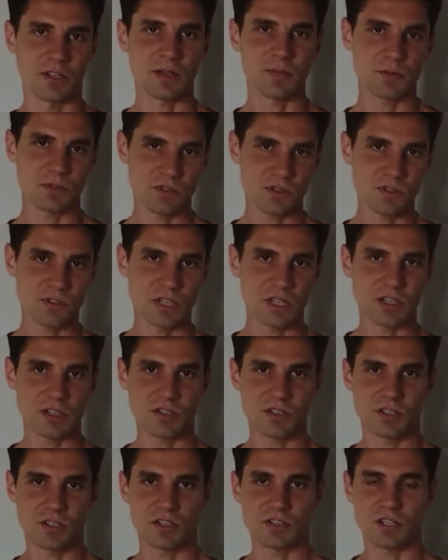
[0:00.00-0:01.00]
na początek
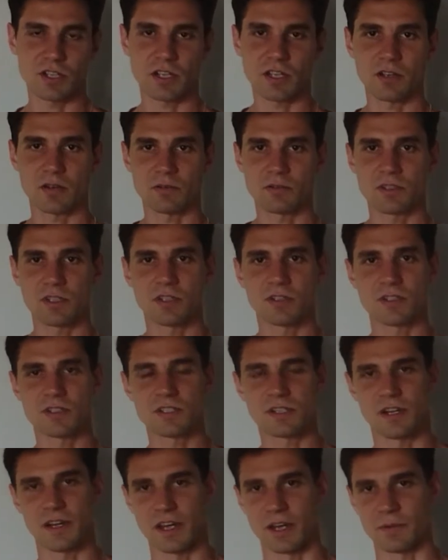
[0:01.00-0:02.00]
jeszcze też taki krótki
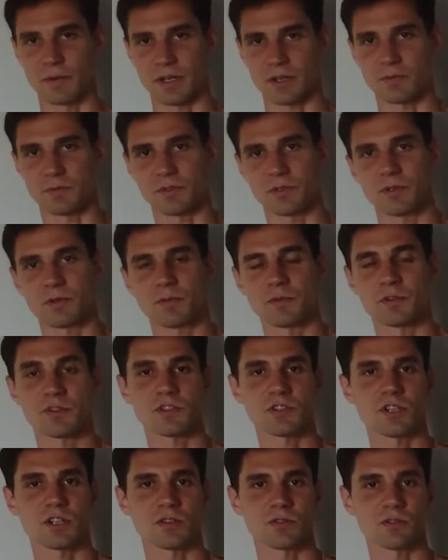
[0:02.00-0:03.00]
disclaimer, bo
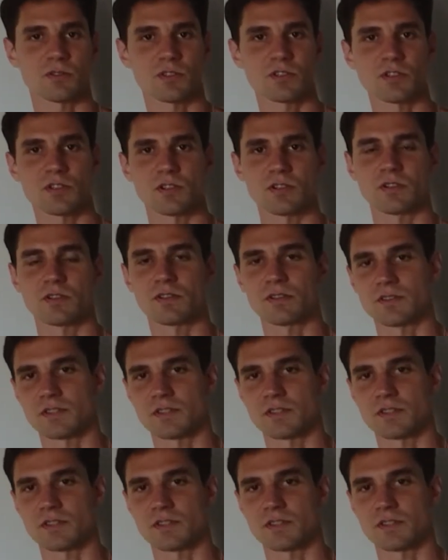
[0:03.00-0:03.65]
może się ktoś e,